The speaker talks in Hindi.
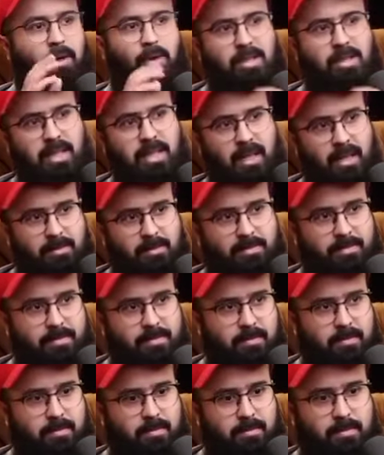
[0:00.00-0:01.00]
बिल्कुल ठीक है
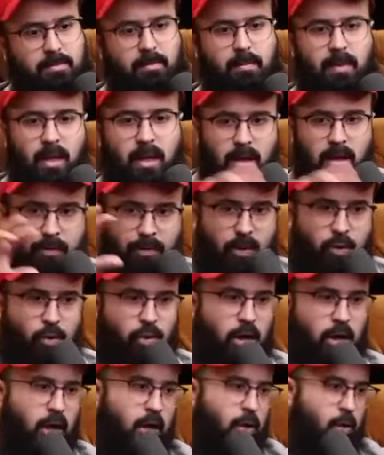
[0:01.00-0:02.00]
डिफरेंट
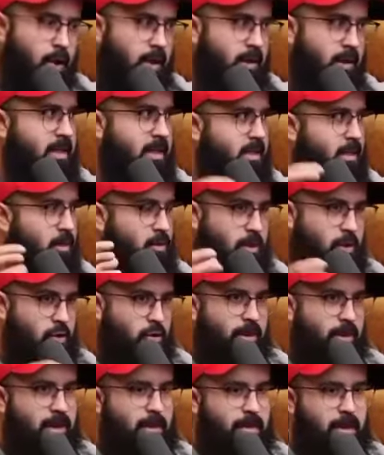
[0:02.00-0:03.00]
कुरान और हदीस से उसका
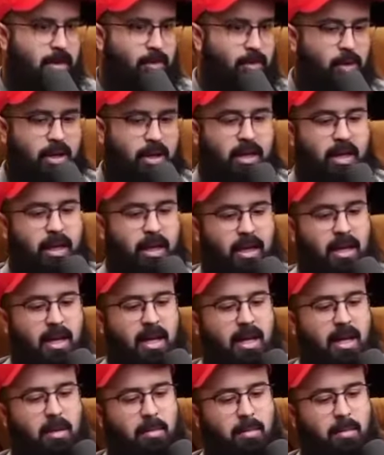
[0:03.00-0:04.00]
जो मतलब है ना वो है कि
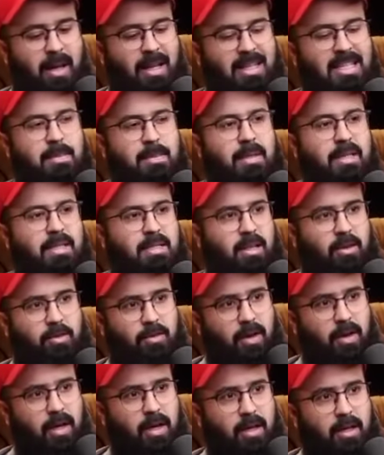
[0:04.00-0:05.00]
मलजिम
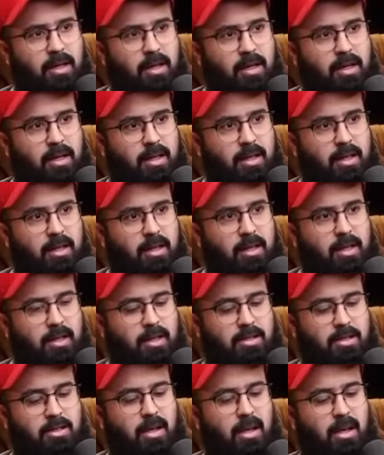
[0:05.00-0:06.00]
इस्तफ़ार
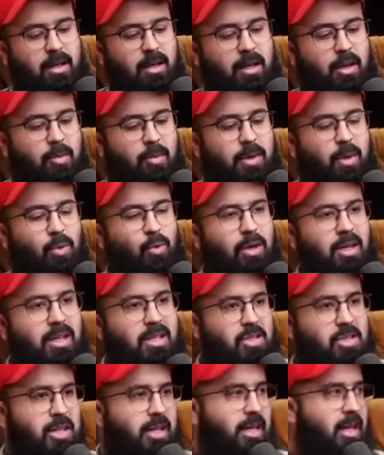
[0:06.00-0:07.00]
जैल मिन कुल्ली
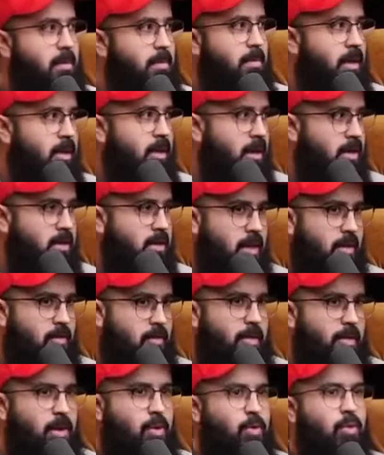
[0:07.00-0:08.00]
ज़ीक़ मखराजा
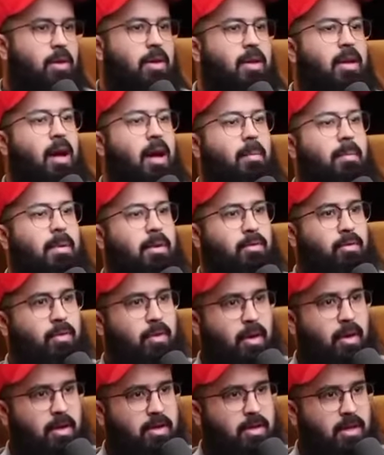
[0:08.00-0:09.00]
व मिन हम
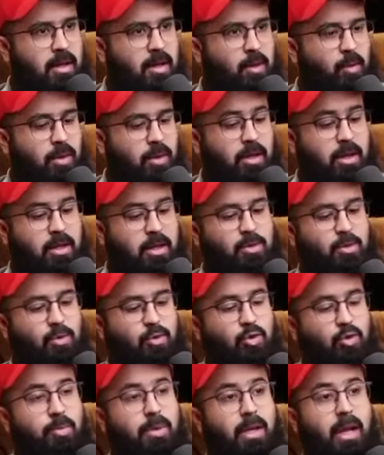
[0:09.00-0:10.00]
फराजा व
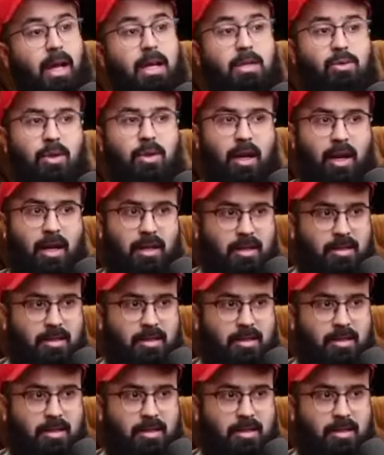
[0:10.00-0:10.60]
यरज़ुकु मिन हैसु